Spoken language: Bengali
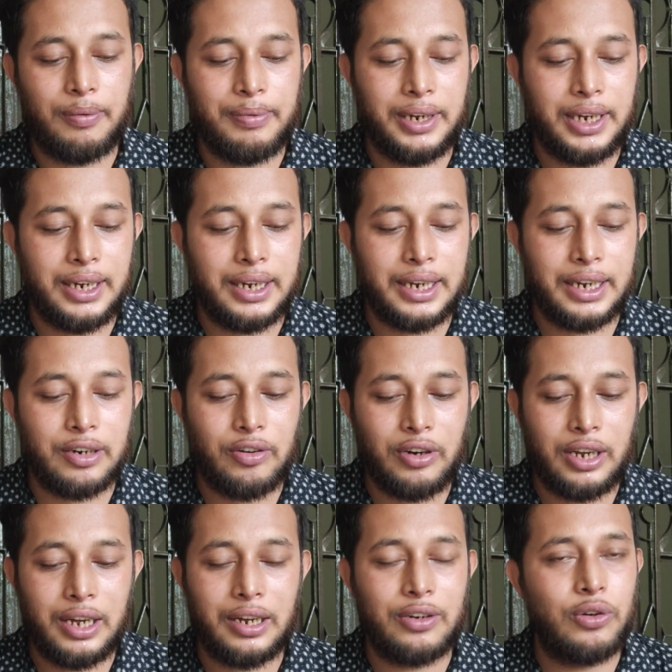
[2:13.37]
তবে
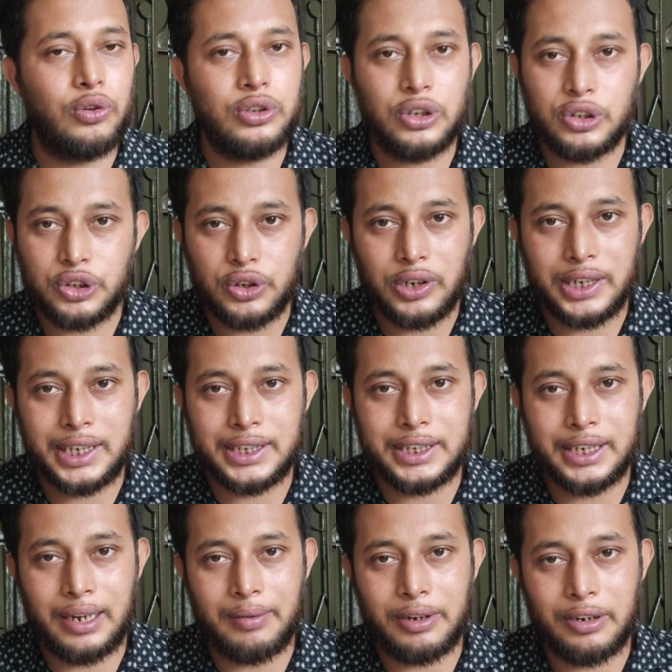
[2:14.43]
এগুলা গুঞ্জন শোনা
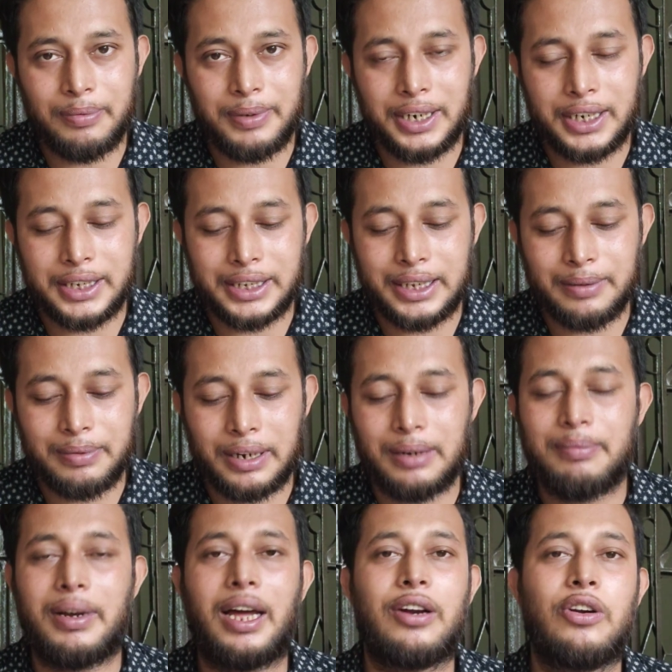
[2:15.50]
যাচ্ছে আবারও বেড়ে যেতে
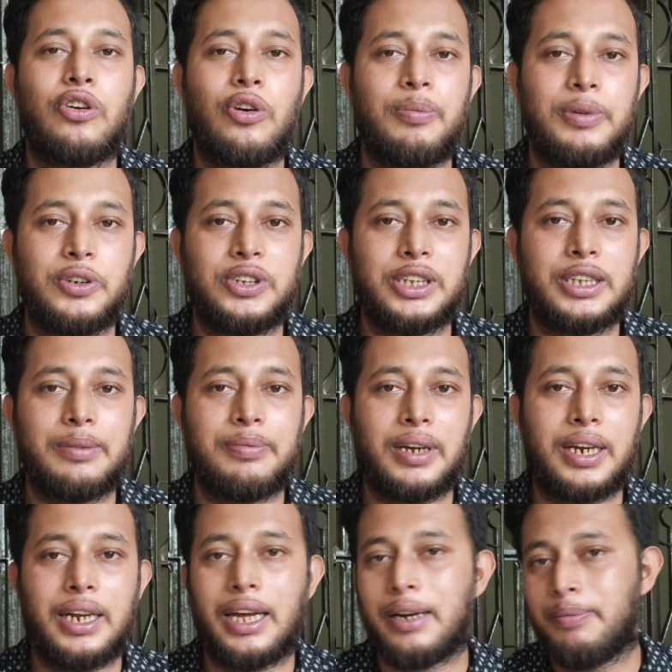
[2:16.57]
পারে বা আরও কমেও যেতে
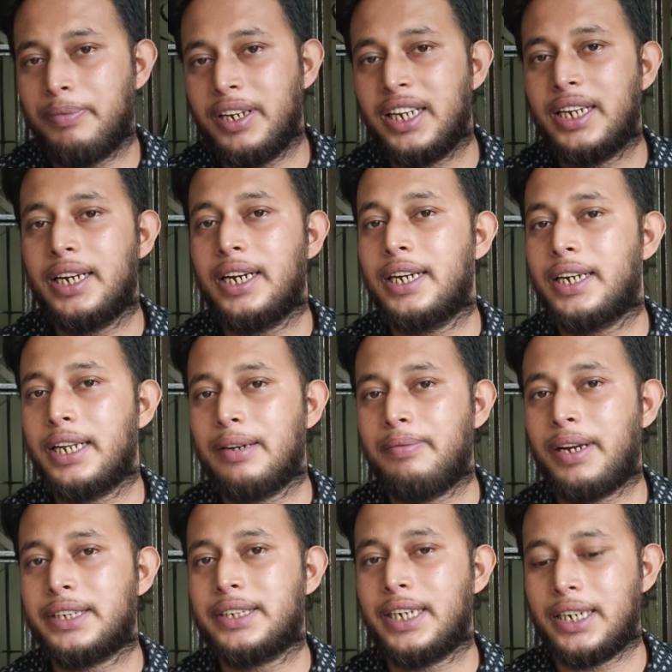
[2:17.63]
পারে আর বি গ্রেডের
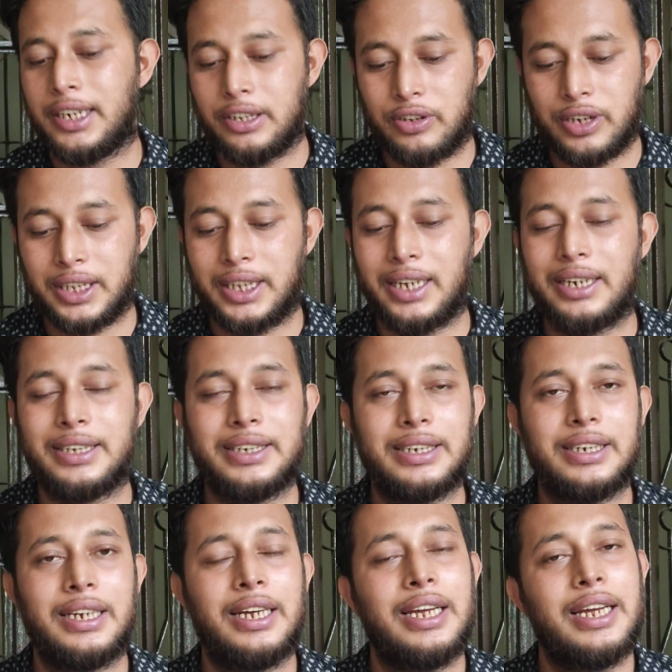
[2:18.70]
বাচ্চা কিন্তু এদের
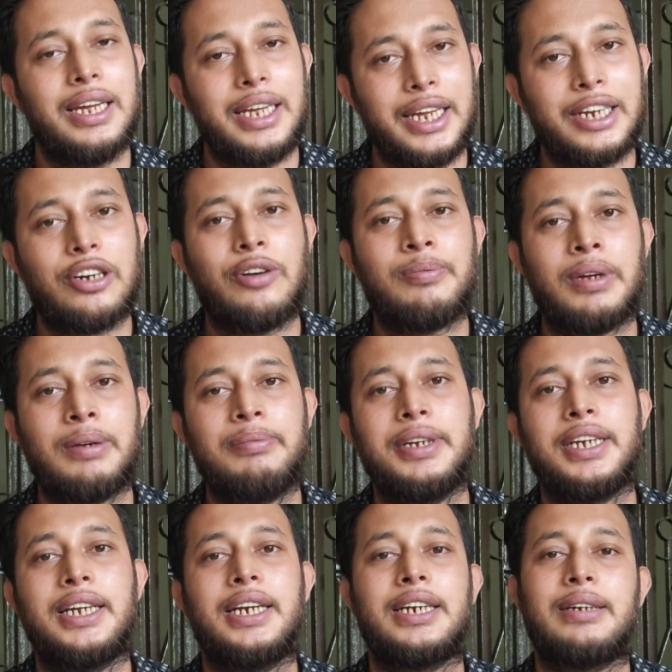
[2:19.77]
এই কোম্পানির
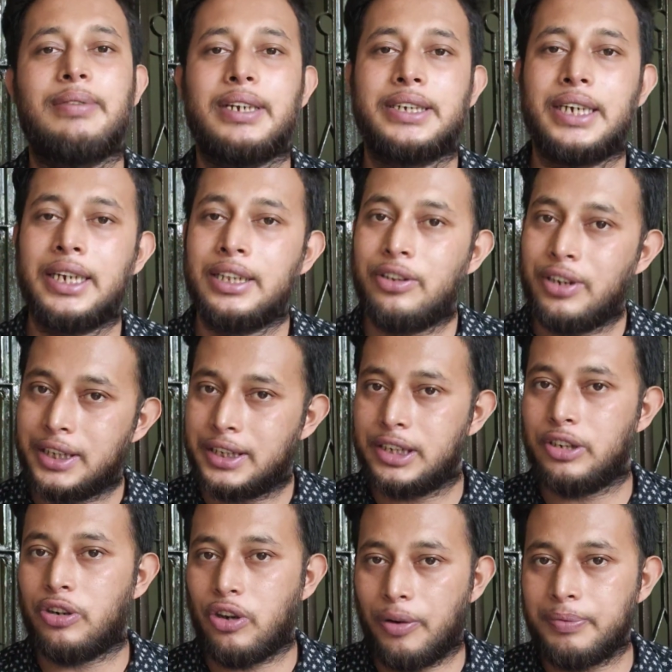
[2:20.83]
বি গ্রেডের বাচ্চা কিন্তু এর
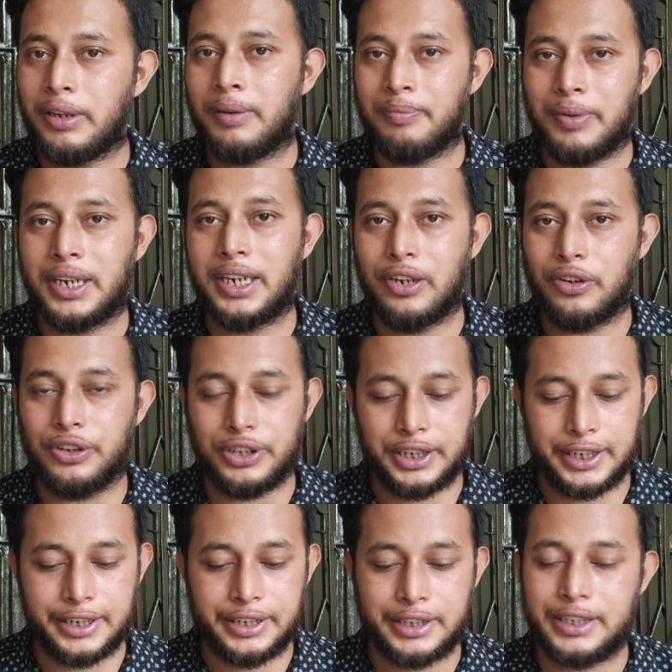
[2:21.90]
চেয়েও কম দাম বিক্রি
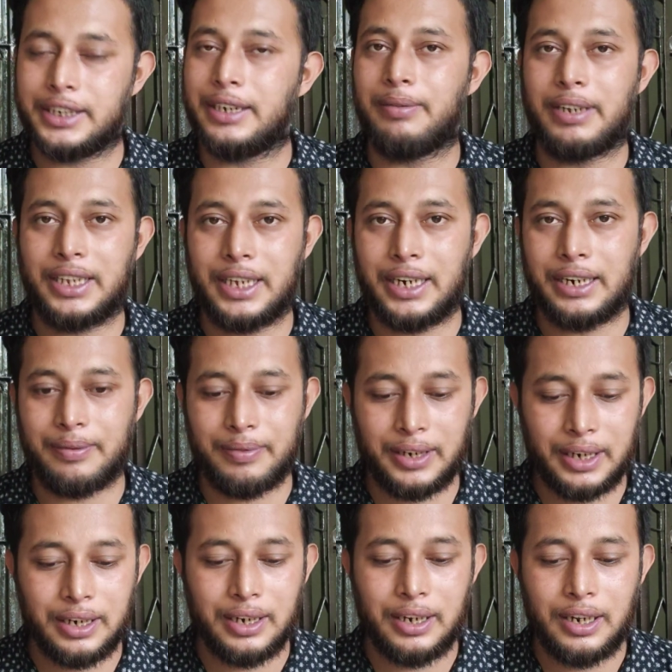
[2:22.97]
হচ্ছে সেটা মাথায়
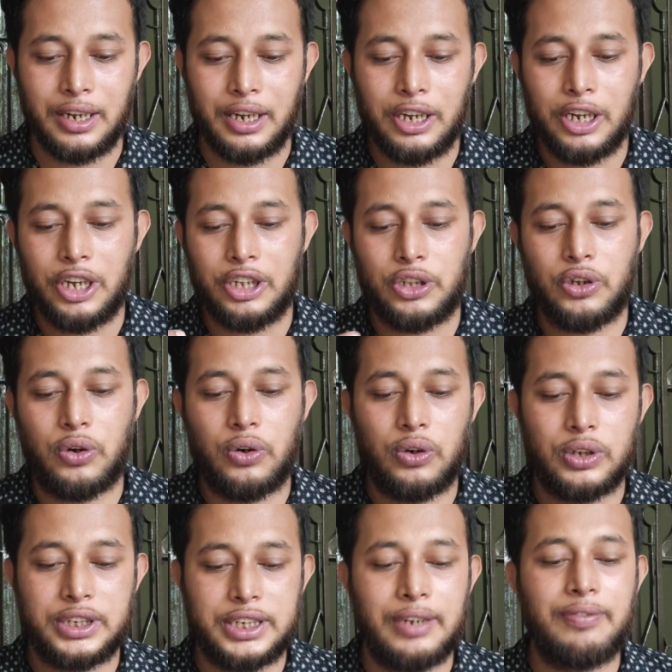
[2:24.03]
রাখবেন তো
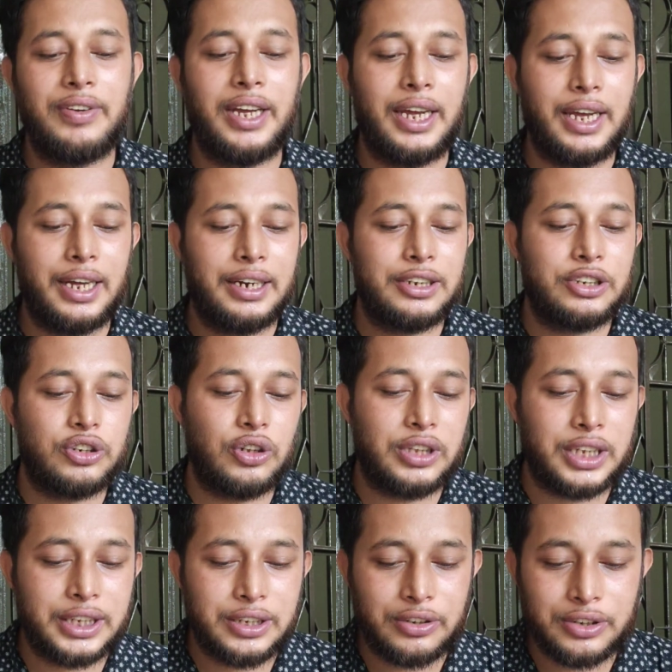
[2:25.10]
সিপিআইআর
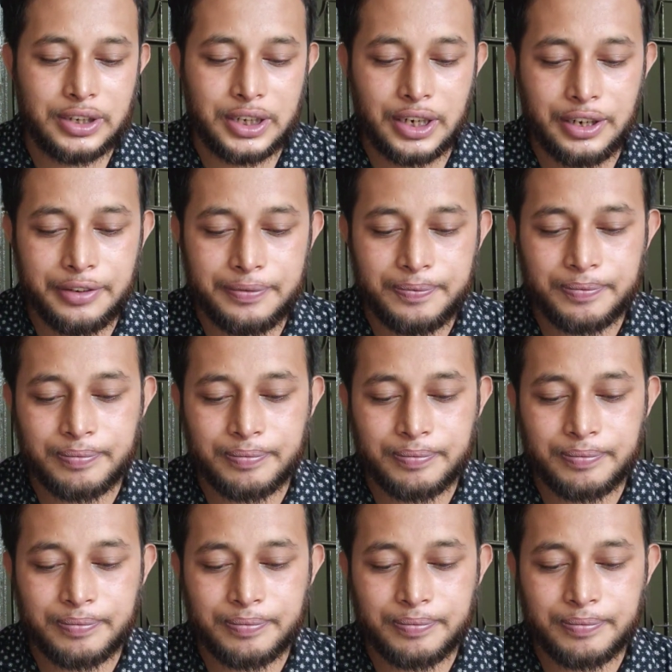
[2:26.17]
চলতেছে হচ্ছে